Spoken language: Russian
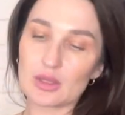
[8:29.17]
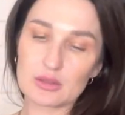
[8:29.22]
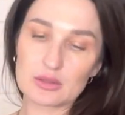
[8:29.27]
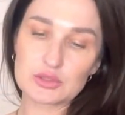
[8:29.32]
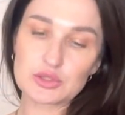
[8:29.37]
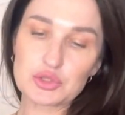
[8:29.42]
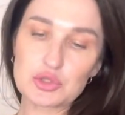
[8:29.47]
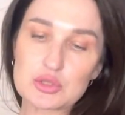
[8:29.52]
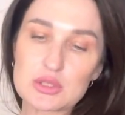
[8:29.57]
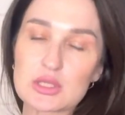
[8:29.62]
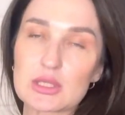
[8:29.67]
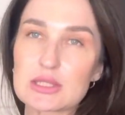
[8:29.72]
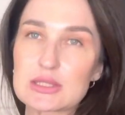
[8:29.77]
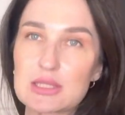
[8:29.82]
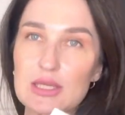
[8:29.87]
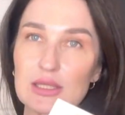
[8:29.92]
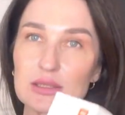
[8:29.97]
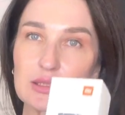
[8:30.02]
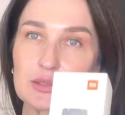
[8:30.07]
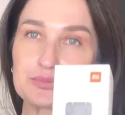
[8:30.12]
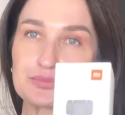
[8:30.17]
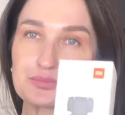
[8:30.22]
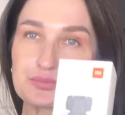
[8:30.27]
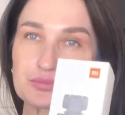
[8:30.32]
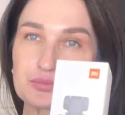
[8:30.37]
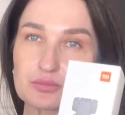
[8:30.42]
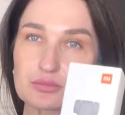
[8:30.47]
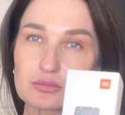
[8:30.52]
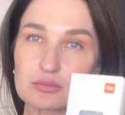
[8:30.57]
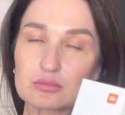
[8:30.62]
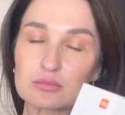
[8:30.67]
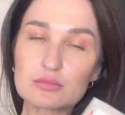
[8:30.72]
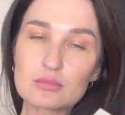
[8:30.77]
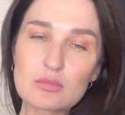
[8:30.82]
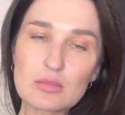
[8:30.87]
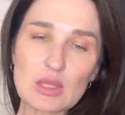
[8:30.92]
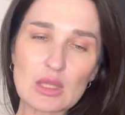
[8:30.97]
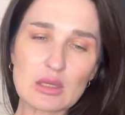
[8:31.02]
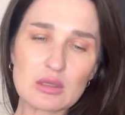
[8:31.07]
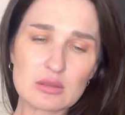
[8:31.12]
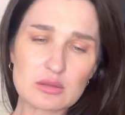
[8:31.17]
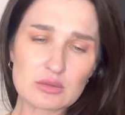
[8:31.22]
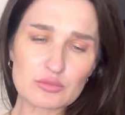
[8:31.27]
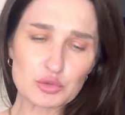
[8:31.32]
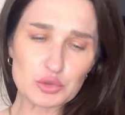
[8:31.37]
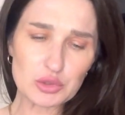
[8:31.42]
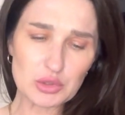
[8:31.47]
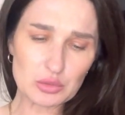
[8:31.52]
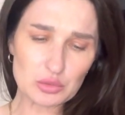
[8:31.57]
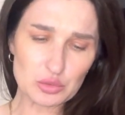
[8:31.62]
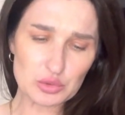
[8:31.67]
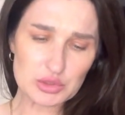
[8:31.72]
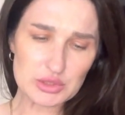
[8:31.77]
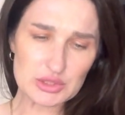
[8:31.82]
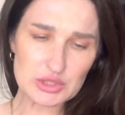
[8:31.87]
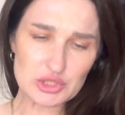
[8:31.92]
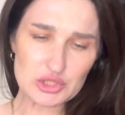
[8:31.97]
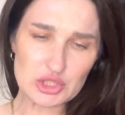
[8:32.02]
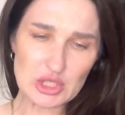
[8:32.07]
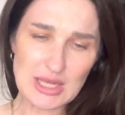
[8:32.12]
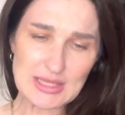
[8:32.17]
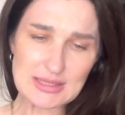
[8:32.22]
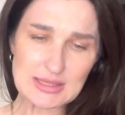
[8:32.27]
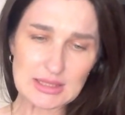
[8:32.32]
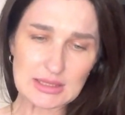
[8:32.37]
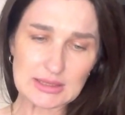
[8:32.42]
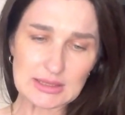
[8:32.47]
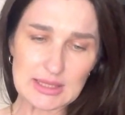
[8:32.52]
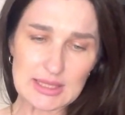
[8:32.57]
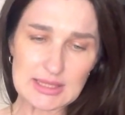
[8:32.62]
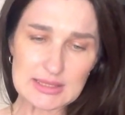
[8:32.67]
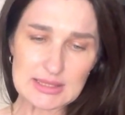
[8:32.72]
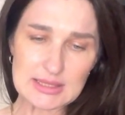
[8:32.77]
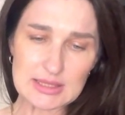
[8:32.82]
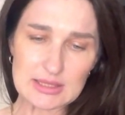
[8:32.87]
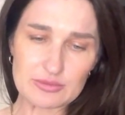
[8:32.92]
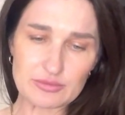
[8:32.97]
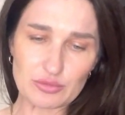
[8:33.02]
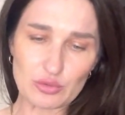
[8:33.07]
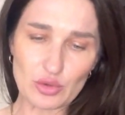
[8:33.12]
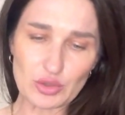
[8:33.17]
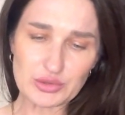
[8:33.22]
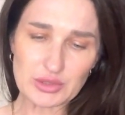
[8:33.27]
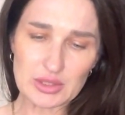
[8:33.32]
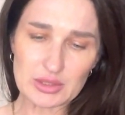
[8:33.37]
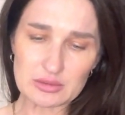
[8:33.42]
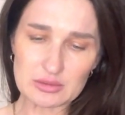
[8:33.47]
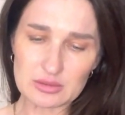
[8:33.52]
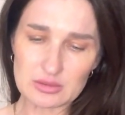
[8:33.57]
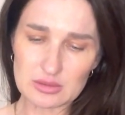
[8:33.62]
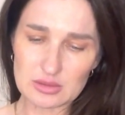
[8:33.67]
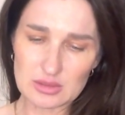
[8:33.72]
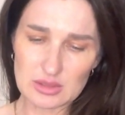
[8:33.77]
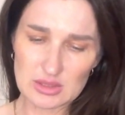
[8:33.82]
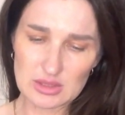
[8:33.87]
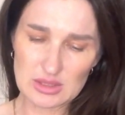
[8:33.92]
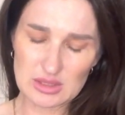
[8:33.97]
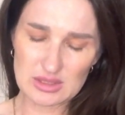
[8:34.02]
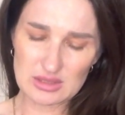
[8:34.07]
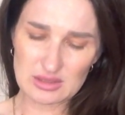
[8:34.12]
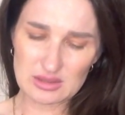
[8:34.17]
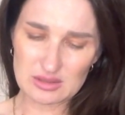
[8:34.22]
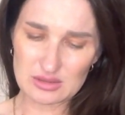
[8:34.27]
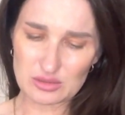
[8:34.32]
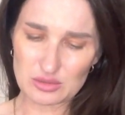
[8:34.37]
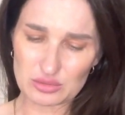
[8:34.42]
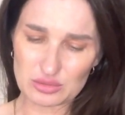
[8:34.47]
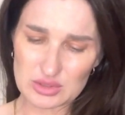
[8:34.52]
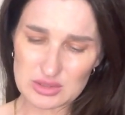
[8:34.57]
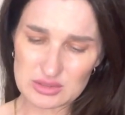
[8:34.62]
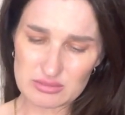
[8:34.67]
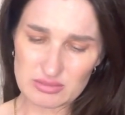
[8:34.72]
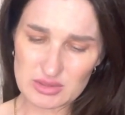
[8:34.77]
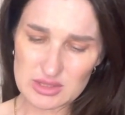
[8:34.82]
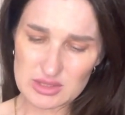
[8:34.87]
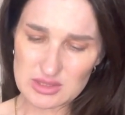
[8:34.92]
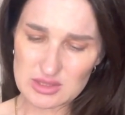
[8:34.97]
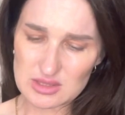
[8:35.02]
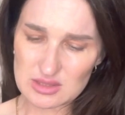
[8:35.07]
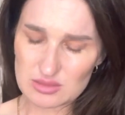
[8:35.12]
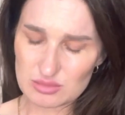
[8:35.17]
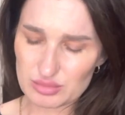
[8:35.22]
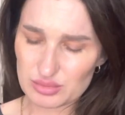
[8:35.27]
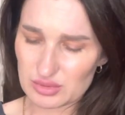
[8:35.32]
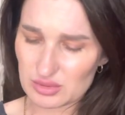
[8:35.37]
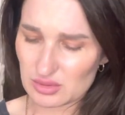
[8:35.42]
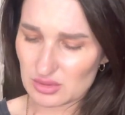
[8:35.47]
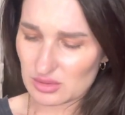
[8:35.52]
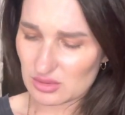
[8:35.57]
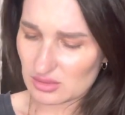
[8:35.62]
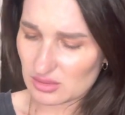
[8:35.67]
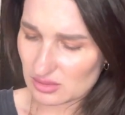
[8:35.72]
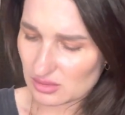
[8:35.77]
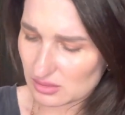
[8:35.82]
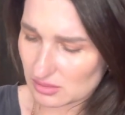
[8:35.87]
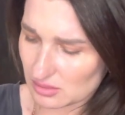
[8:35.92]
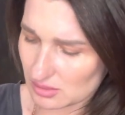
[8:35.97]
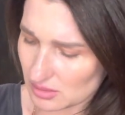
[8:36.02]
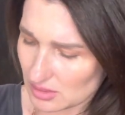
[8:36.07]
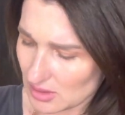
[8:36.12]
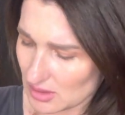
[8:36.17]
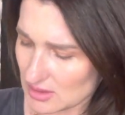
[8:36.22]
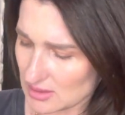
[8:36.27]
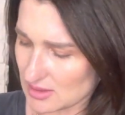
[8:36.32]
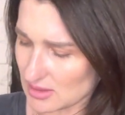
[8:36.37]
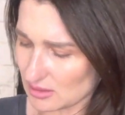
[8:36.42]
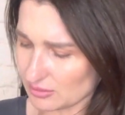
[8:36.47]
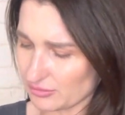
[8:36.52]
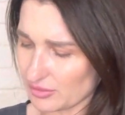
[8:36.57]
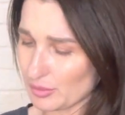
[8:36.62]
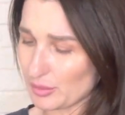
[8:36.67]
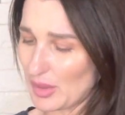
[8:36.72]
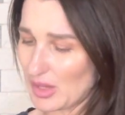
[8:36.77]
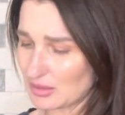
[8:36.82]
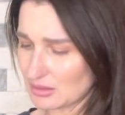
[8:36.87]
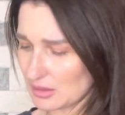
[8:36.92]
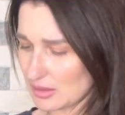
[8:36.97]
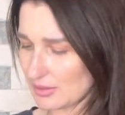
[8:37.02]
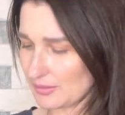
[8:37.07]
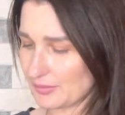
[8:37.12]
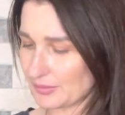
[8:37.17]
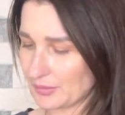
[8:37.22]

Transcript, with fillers: еще заказала э, вот такой держатель для телефона это называется, забыла. Селфи-палка.